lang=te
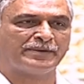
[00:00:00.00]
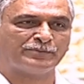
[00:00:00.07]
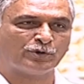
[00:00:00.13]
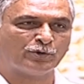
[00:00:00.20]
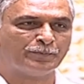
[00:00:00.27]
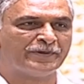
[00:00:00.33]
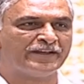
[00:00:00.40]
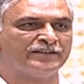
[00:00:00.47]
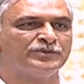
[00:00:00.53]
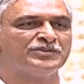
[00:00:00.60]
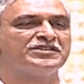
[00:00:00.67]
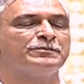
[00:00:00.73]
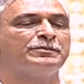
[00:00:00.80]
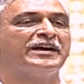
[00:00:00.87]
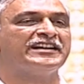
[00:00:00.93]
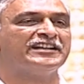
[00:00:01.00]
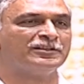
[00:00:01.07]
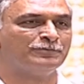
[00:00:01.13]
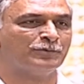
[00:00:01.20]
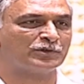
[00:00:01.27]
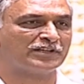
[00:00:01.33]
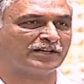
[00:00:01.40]
మేము యూపీఐ నుంచి
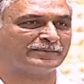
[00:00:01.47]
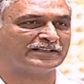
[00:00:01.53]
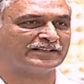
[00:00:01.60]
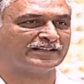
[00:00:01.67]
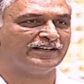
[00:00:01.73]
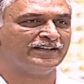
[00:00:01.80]
బయటకు పోతామంటే